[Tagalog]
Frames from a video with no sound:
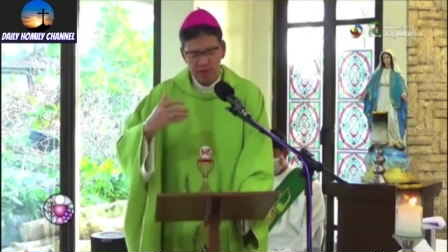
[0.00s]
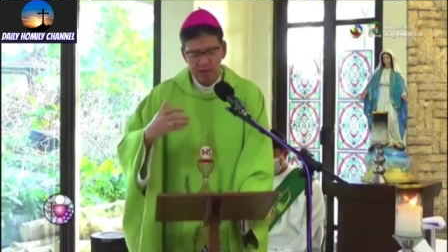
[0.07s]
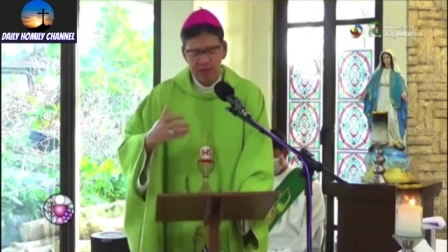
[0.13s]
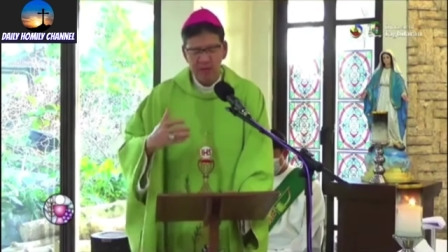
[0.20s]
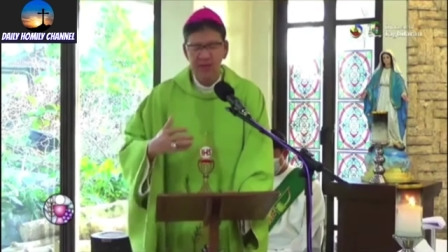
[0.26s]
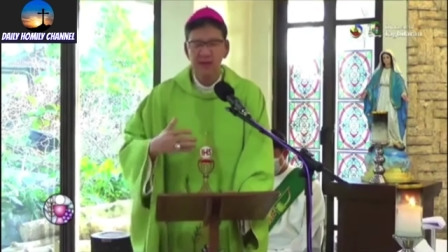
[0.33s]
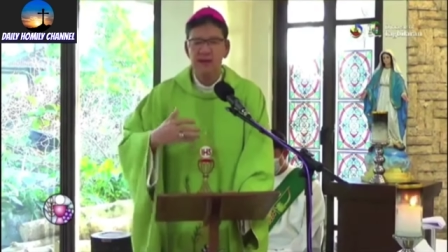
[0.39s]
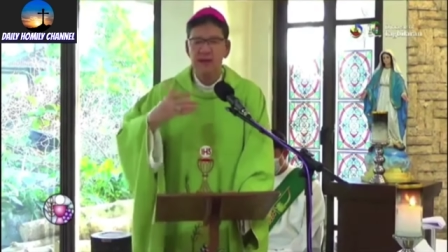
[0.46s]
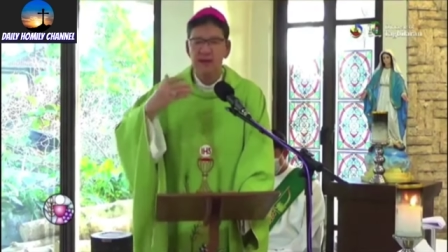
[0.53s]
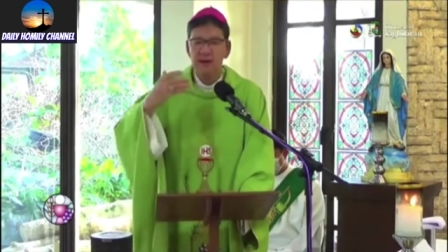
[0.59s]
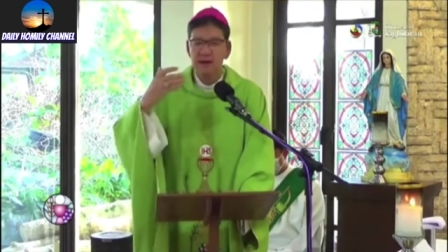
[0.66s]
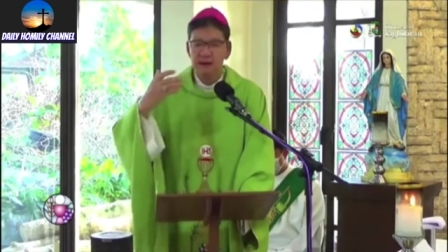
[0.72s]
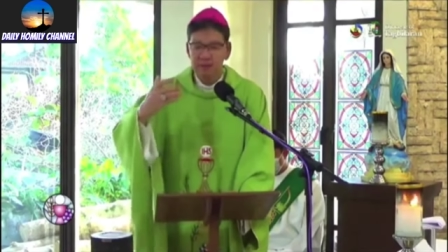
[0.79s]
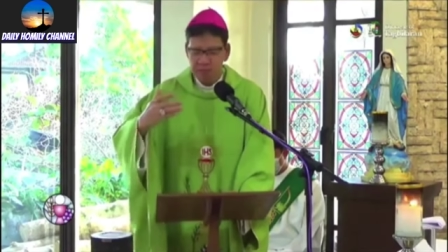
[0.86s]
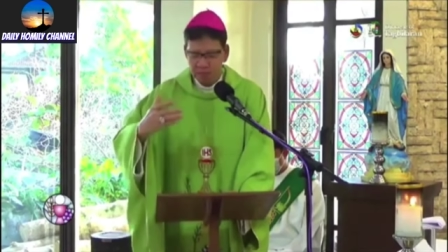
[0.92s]
Meaning,
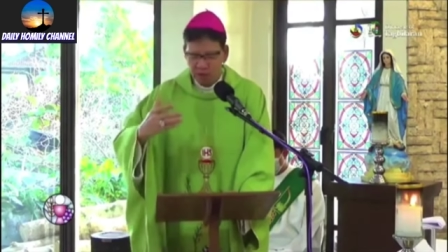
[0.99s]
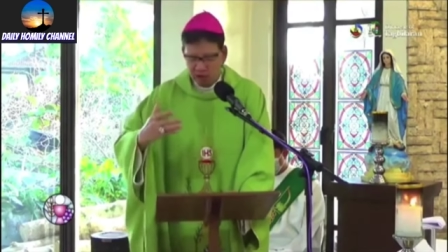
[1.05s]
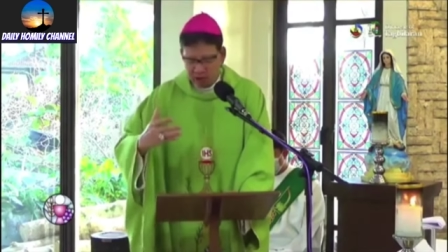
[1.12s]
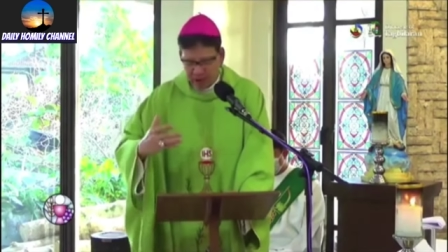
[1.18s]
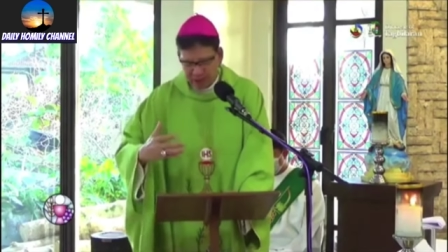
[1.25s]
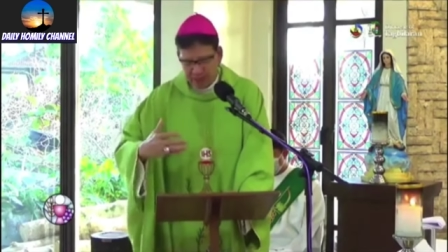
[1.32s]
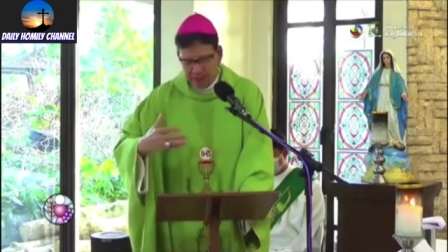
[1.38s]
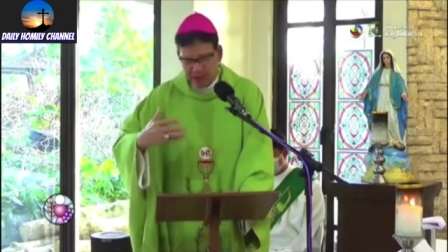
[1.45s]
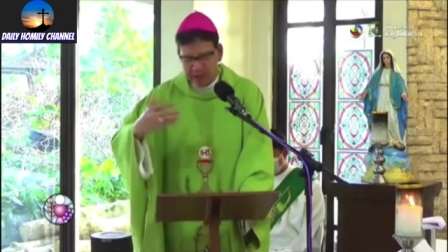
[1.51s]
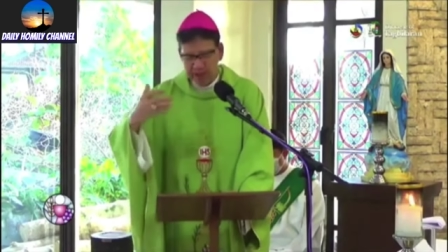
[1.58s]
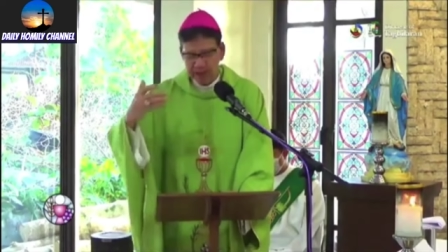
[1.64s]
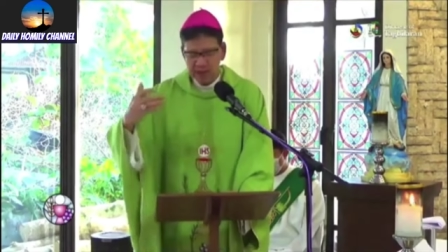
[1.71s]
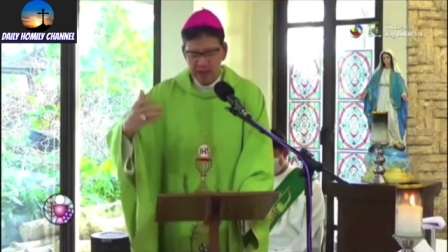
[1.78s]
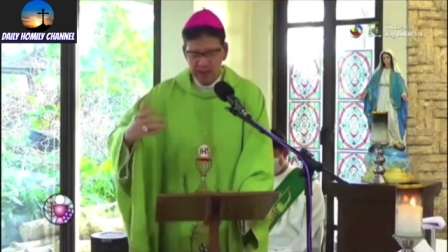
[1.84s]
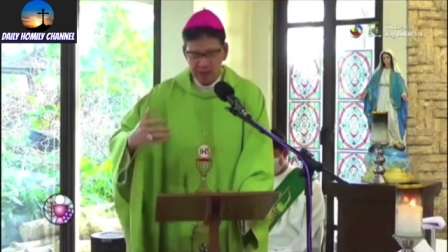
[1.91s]

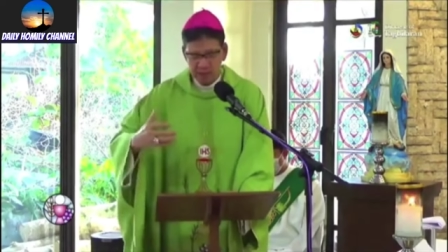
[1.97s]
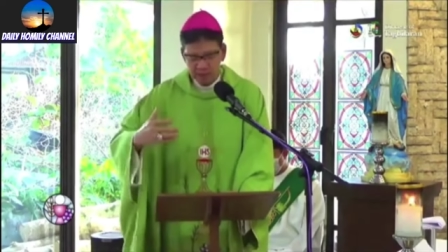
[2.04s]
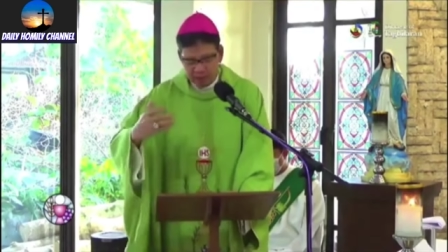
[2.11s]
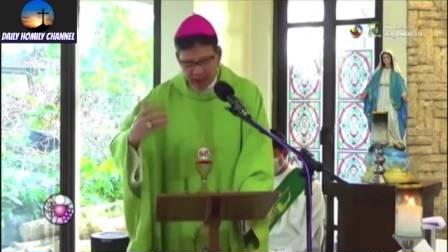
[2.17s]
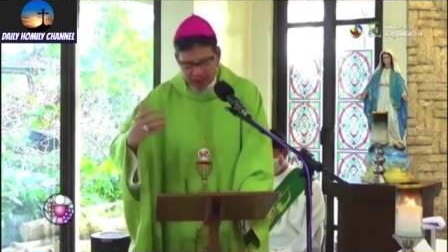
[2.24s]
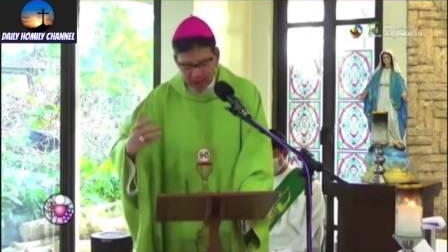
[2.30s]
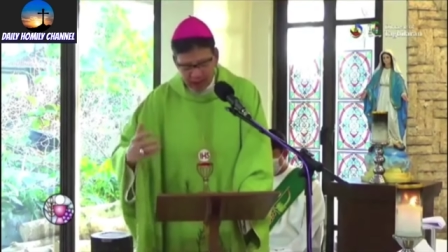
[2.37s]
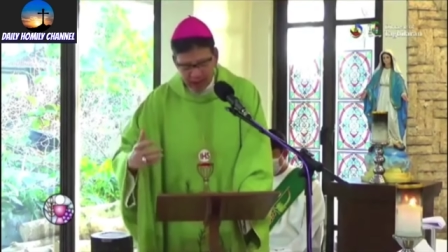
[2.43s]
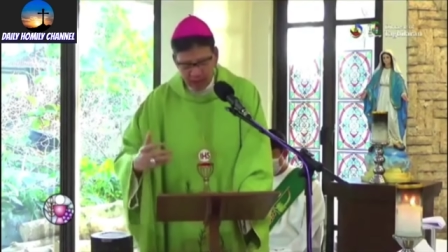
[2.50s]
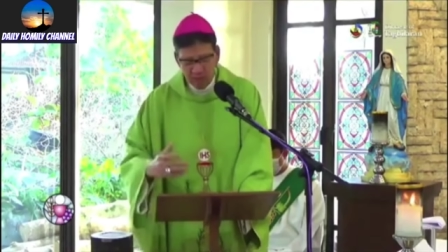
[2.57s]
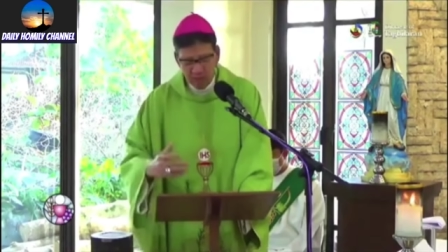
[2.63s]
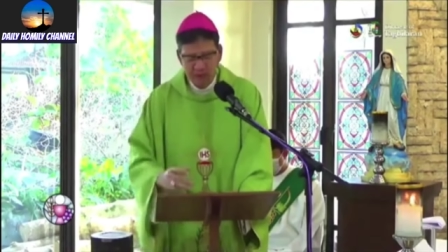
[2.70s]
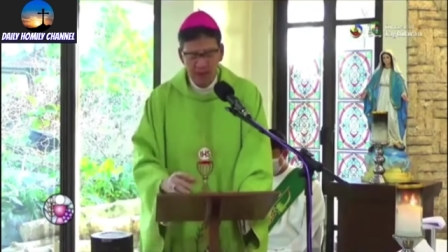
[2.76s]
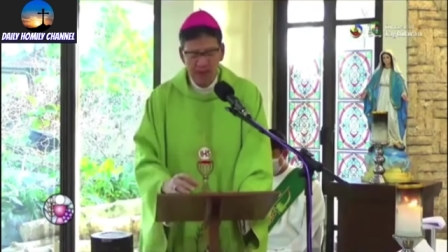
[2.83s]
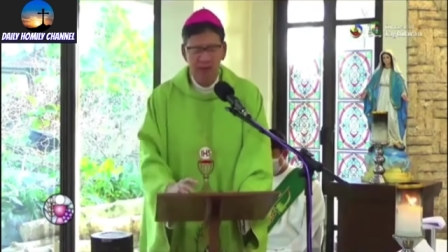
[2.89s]
mukabig, mudala
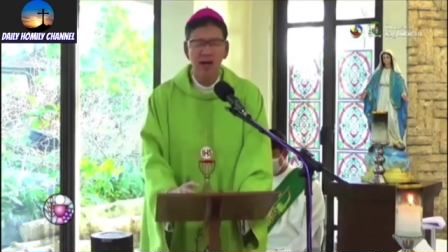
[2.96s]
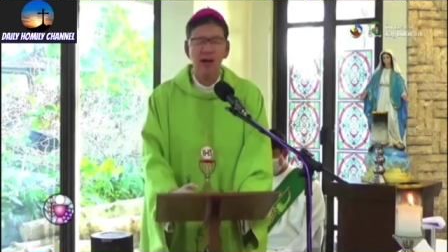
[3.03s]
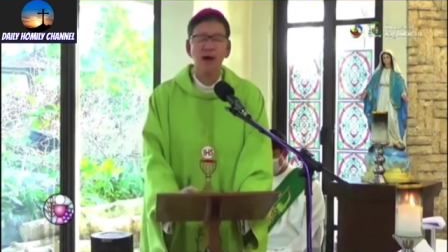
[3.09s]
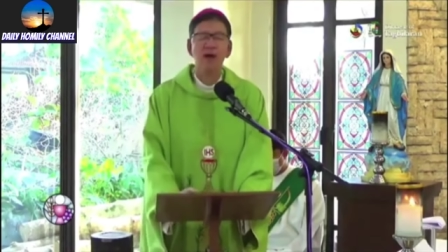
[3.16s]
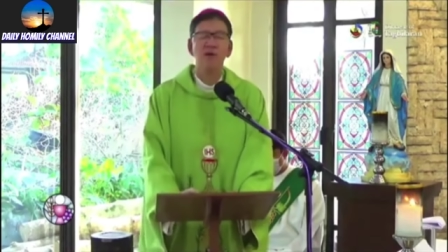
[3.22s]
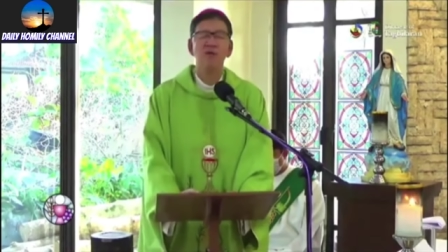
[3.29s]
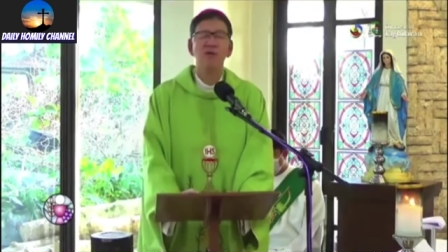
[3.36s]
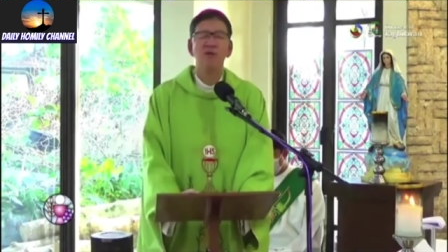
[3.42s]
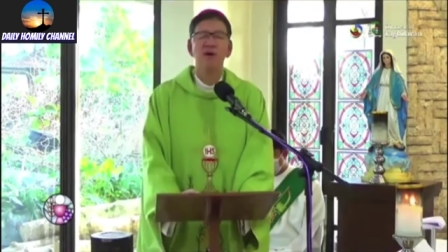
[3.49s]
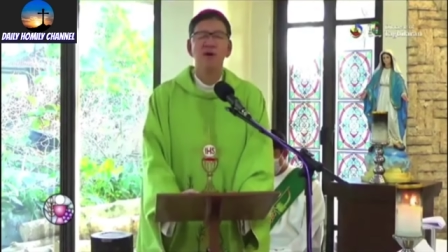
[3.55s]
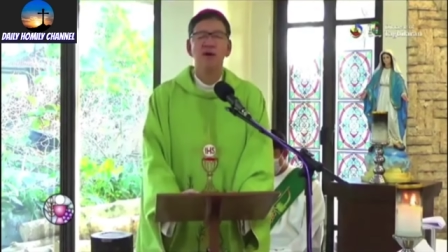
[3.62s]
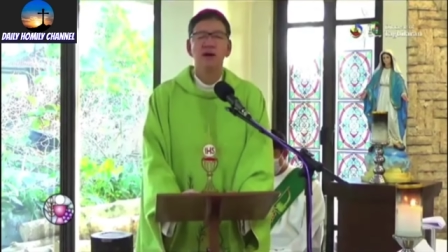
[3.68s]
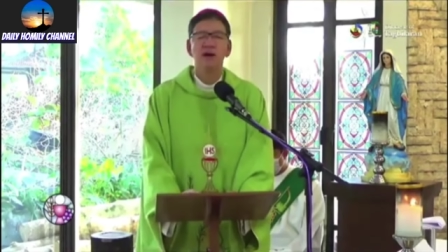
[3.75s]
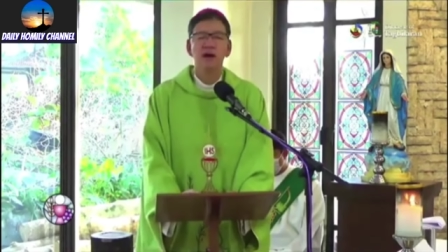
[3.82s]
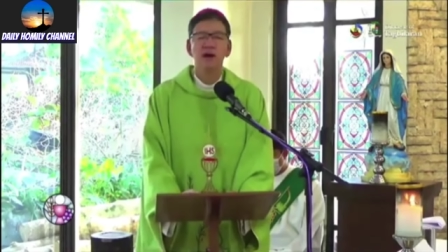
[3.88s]
og mga tao
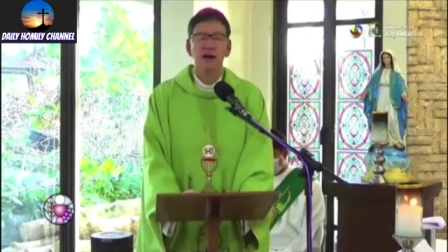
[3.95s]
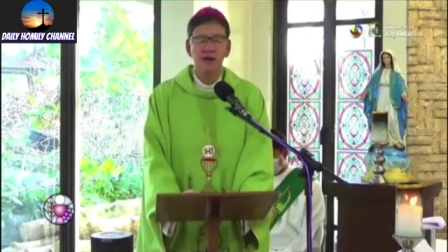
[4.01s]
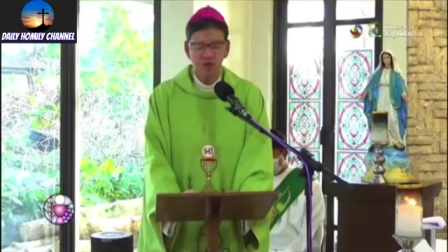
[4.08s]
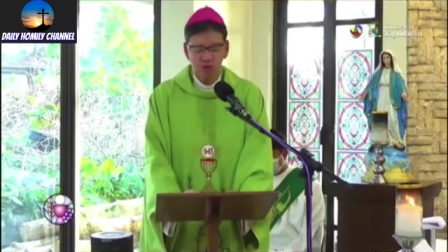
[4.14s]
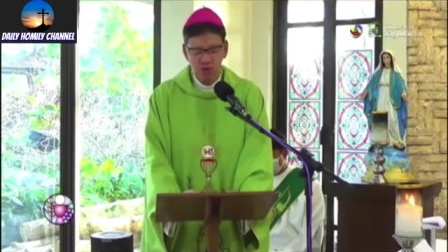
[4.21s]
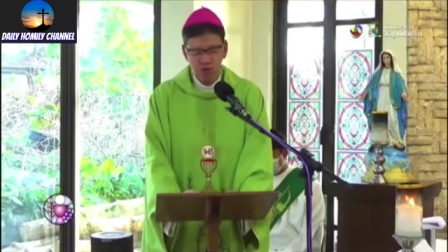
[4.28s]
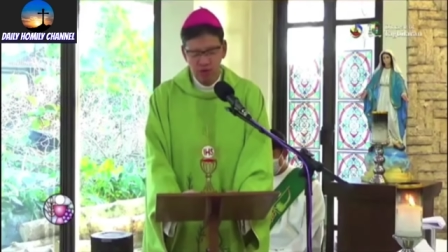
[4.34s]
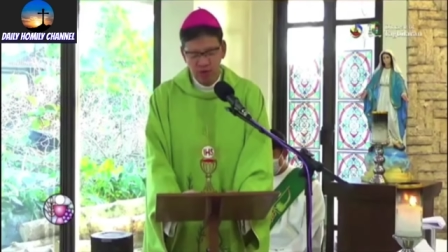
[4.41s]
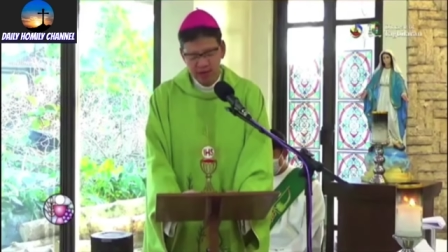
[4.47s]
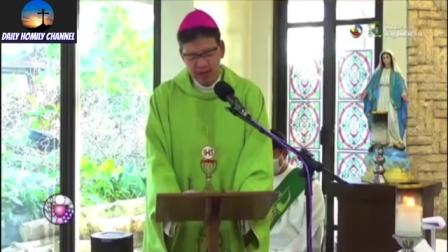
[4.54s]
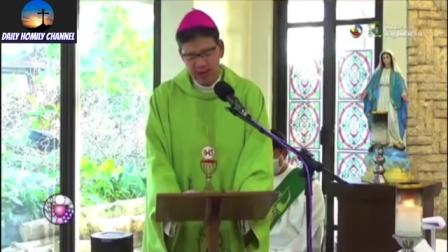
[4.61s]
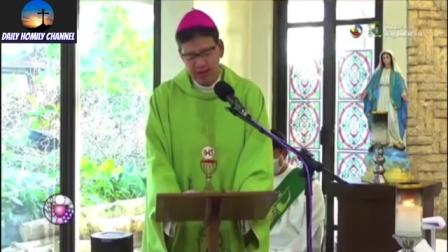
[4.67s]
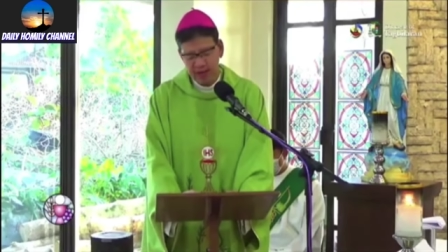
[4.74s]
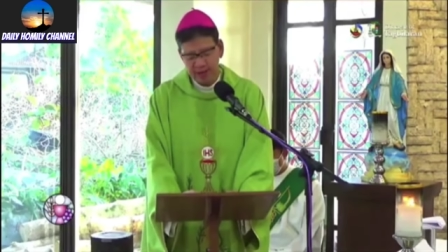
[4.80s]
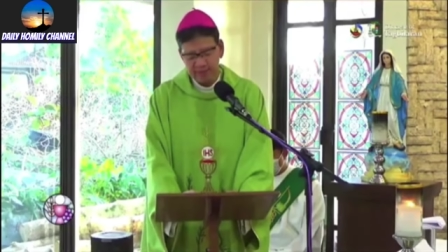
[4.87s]
ngadto
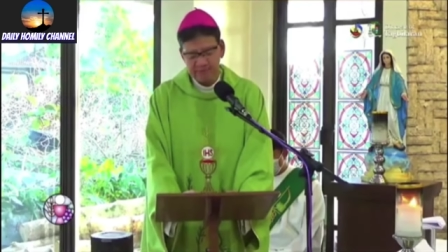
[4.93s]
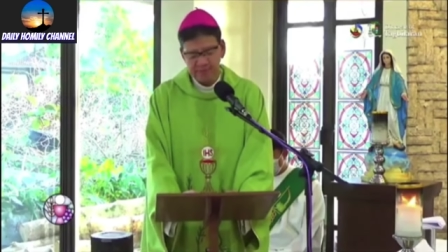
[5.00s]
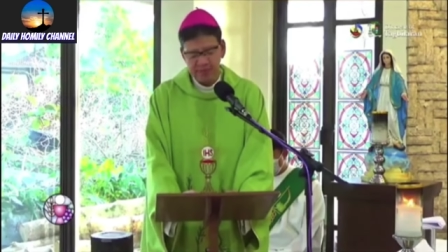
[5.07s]
kaniya